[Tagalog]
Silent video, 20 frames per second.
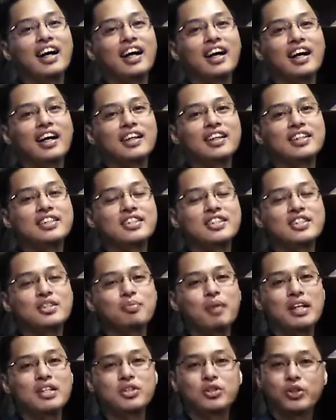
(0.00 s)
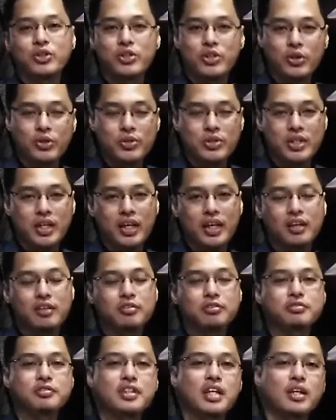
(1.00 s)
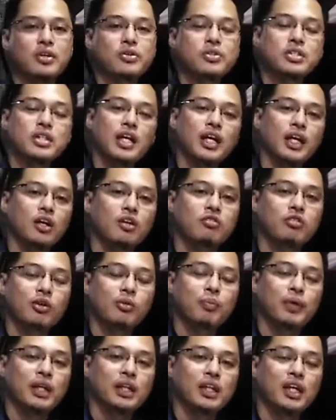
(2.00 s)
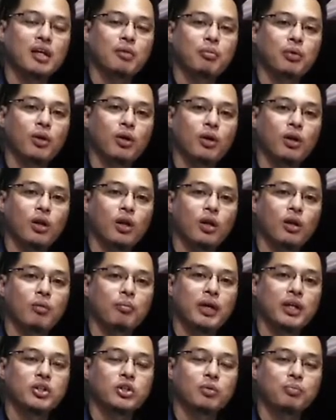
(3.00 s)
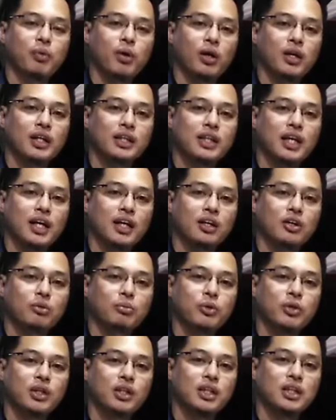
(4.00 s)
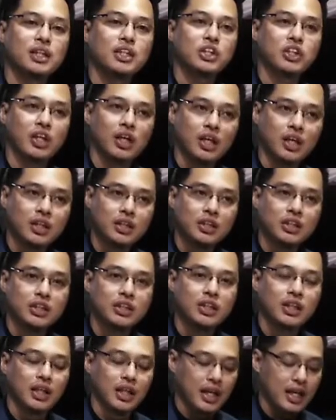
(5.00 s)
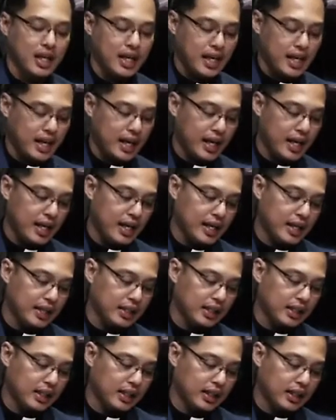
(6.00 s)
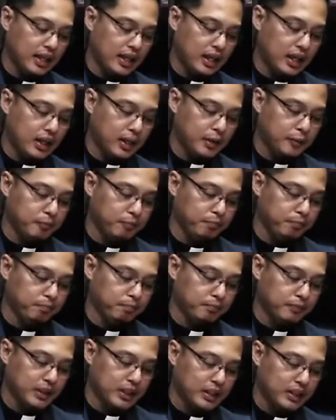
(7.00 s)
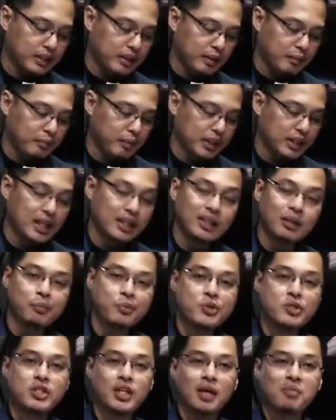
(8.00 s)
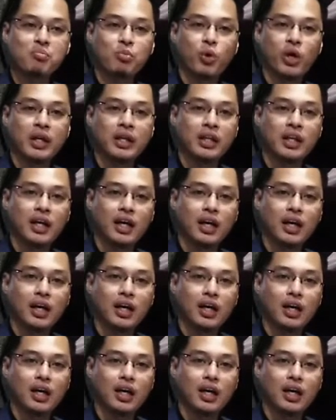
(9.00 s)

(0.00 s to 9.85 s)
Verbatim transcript: Uh, this is Pastor Joseph San Jose of Open Table Metropolitan Community Church. At um, magtatapos na ang buwan ng